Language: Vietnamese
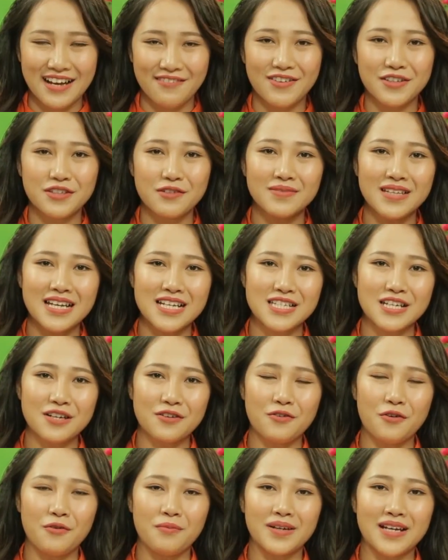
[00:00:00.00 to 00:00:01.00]
Và chúng ta sẽ
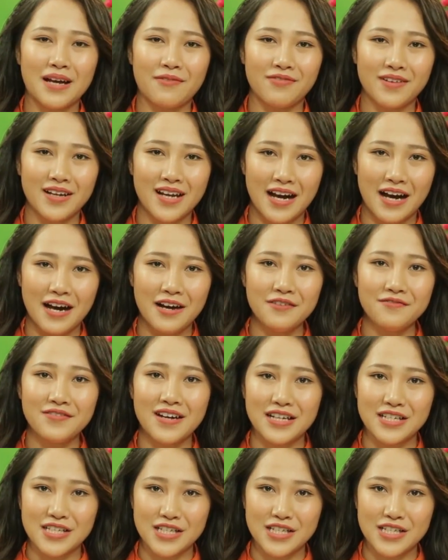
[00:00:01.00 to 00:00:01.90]
cùng gặp gỡ và